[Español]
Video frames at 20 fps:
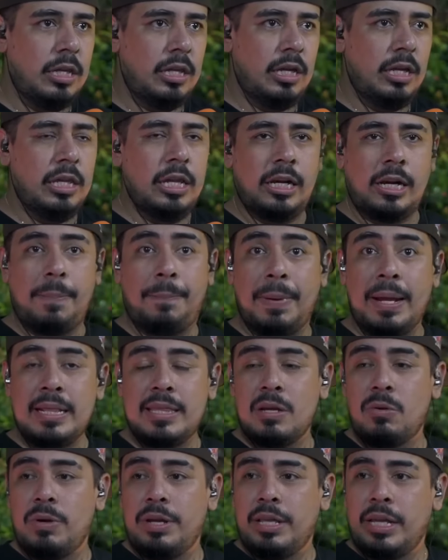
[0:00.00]
Y, de
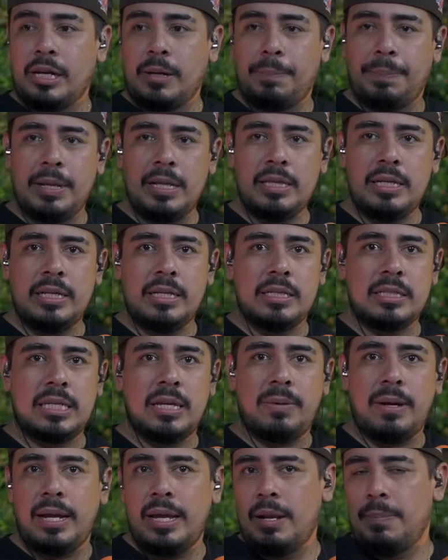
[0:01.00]
repente, güey, de repente
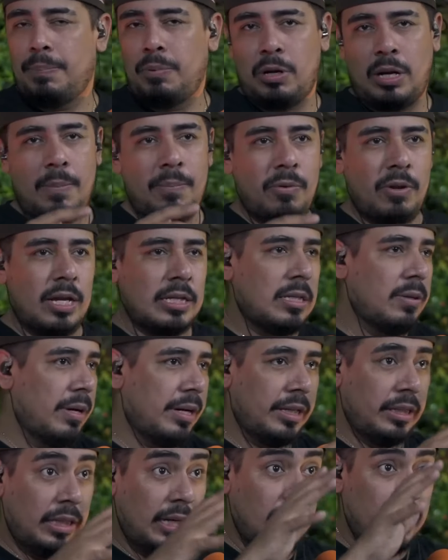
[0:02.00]
se va a ir, por ejemplo, ya se va a
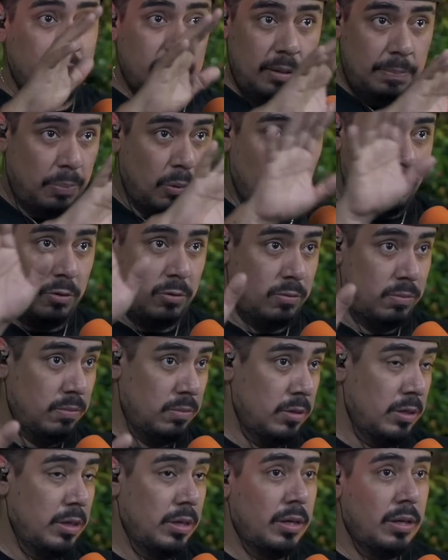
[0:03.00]
retirar del podio.
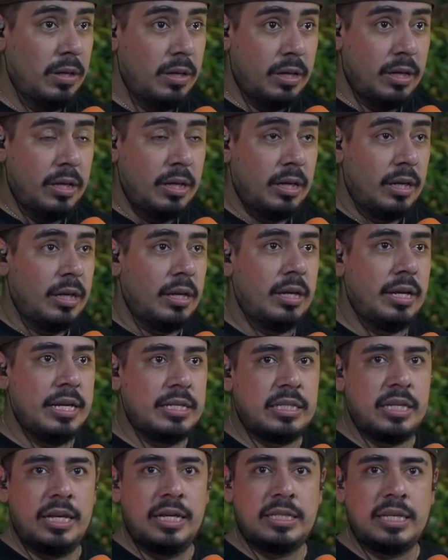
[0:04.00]
¿Cómo que se
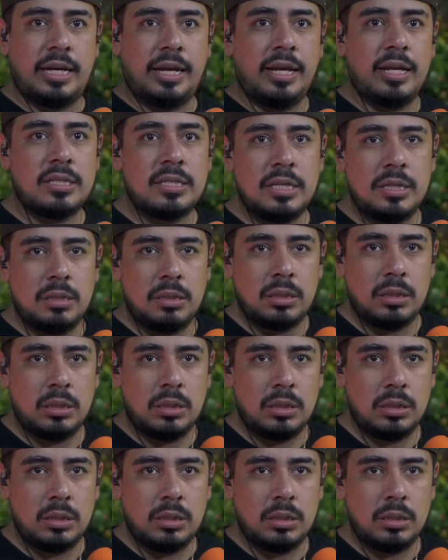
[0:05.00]
desconecta? Y, se queda así.